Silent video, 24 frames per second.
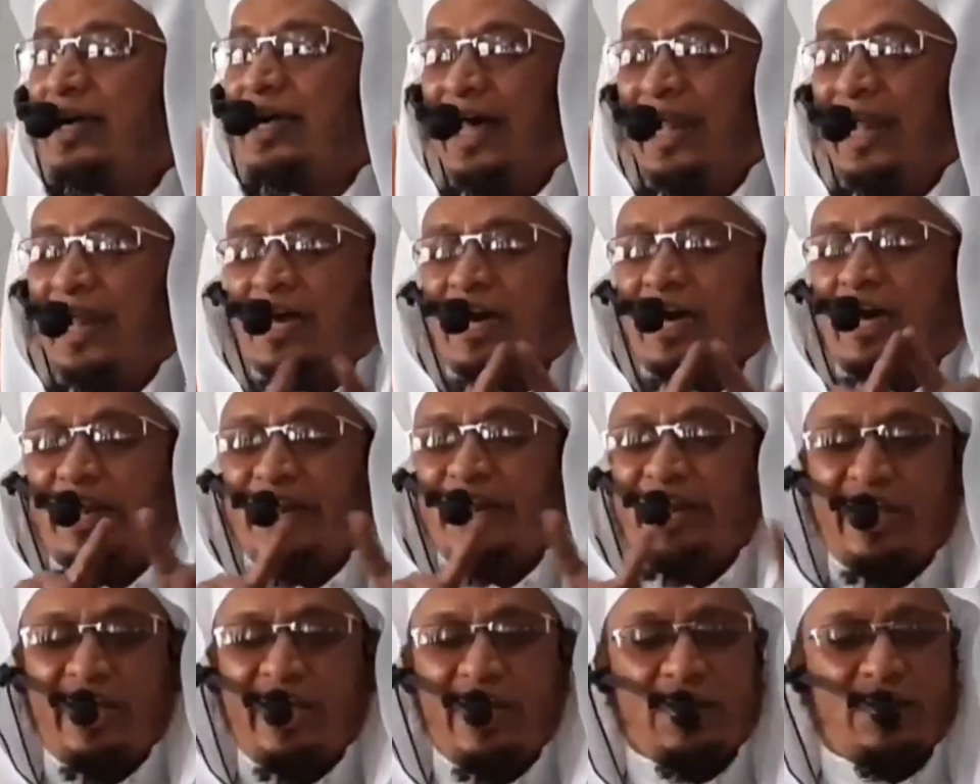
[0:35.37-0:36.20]
घर
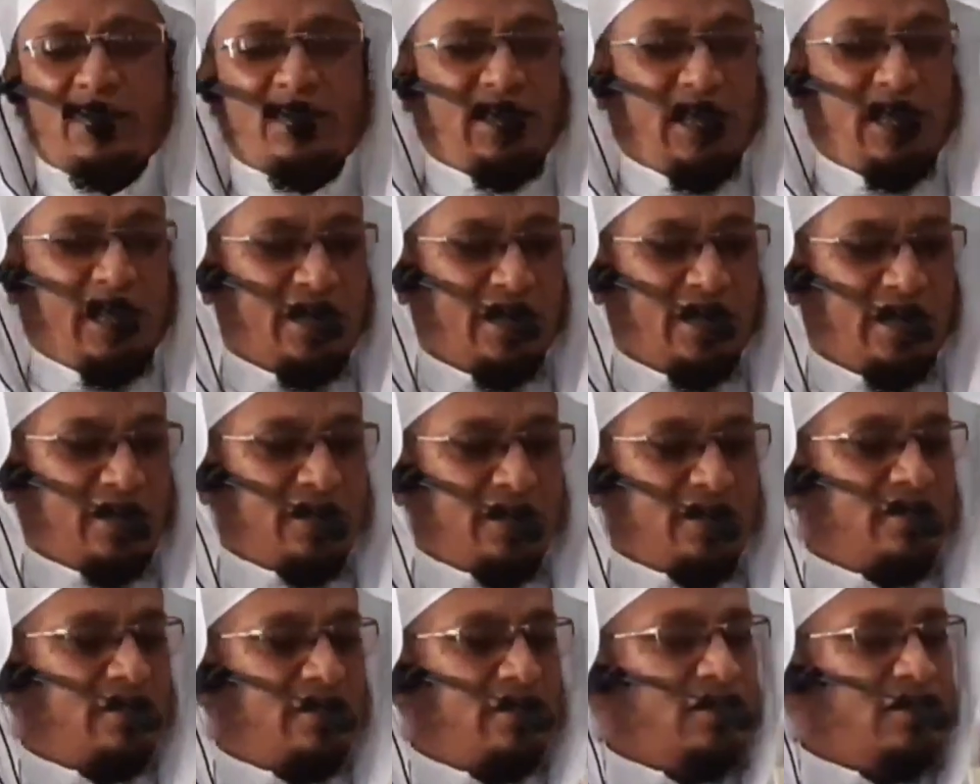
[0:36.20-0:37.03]
खरीदते नहीं
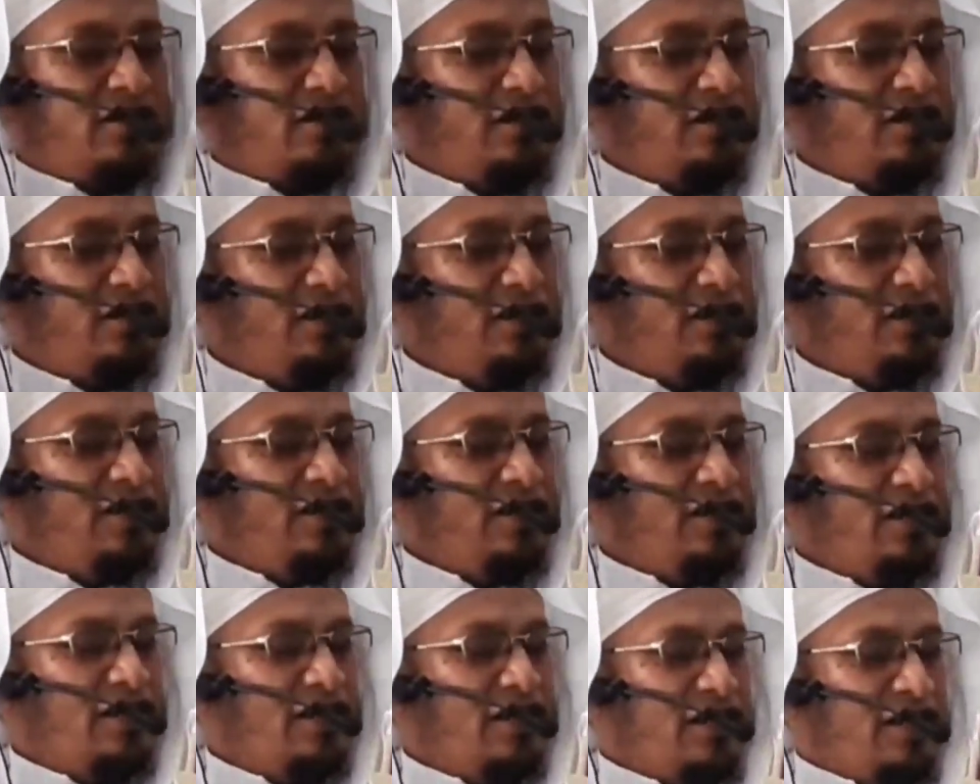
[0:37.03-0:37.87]

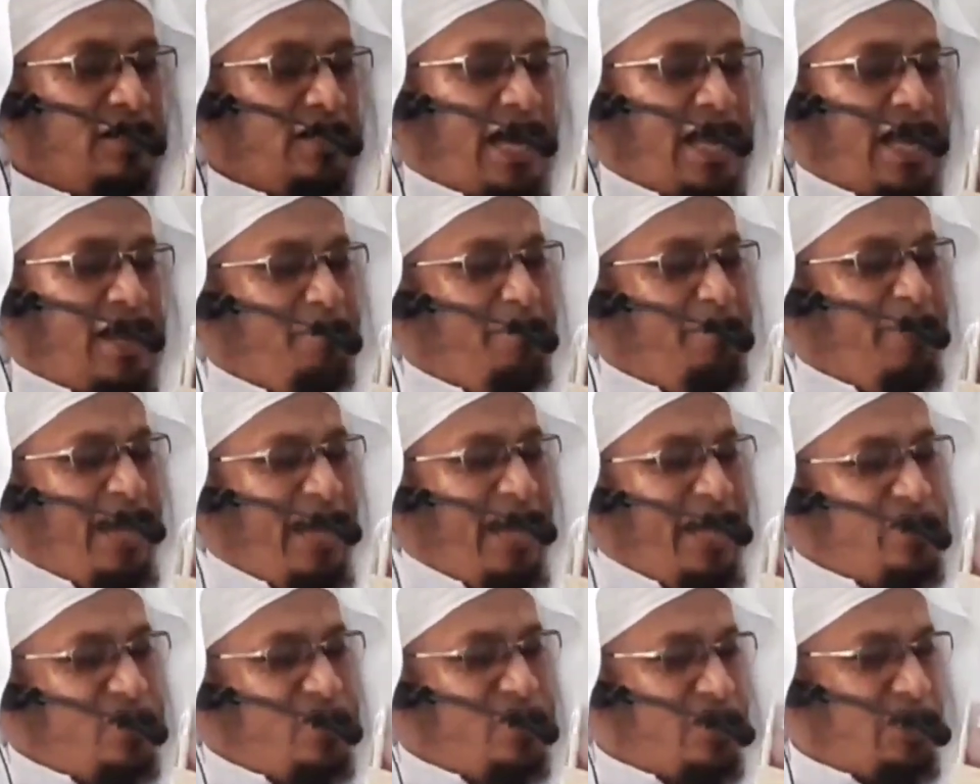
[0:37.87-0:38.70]
घर
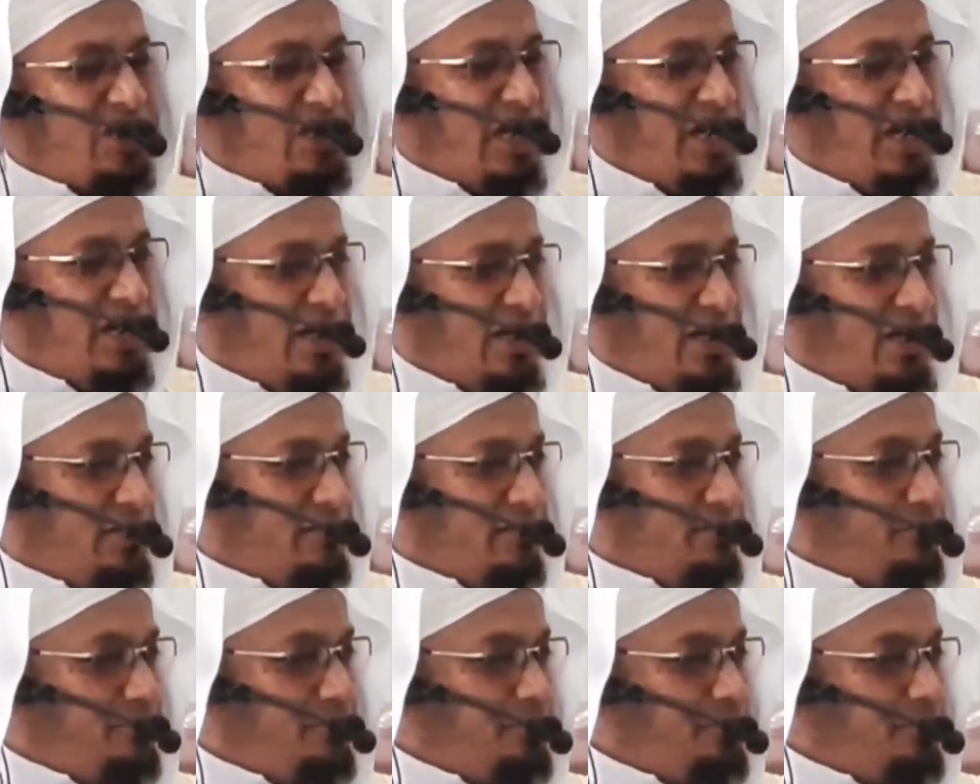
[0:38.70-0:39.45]
बेचते नहीं